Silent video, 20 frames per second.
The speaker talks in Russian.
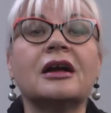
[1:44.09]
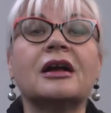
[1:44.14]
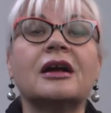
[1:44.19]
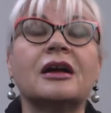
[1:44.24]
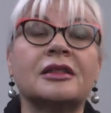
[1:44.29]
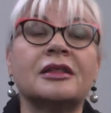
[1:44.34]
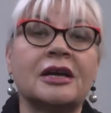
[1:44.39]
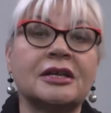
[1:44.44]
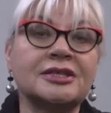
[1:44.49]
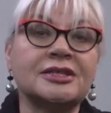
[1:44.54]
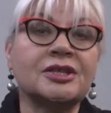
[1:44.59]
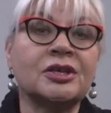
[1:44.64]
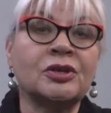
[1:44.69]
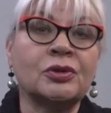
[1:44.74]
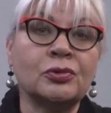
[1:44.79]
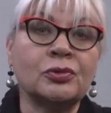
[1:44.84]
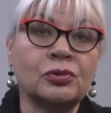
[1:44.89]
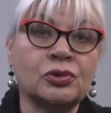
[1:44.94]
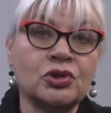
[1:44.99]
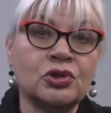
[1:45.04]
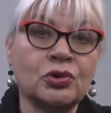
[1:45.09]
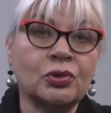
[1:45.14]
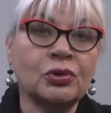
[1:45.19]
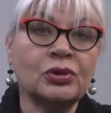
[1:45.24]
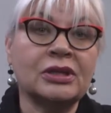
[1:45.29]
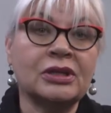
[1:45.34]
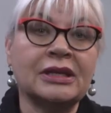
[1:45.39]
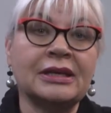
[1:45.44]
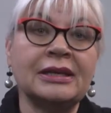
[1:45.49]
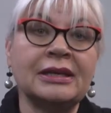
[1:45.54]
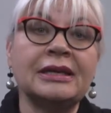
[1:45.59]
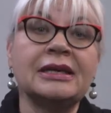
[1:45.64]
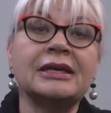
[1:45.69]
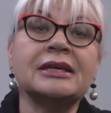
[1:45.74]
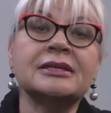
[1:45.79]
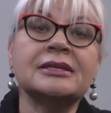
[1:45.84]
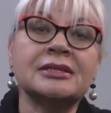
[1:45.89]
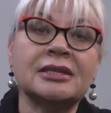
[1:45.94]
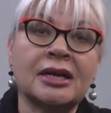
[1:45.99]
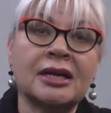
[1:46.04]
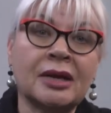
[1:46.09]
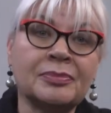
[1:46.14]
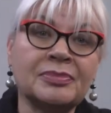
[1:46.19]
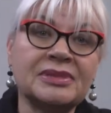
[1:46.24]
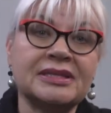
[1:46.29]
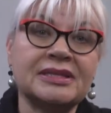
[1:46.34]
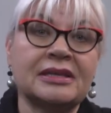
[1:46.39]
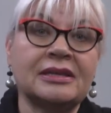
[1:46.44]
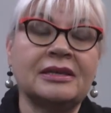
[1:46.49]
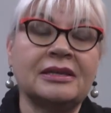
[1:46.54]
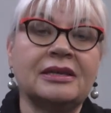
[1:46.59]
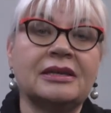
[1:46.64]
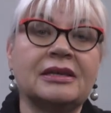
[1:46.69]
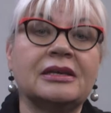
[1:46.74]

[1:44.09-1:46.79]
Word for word: канадские ученые из рапса –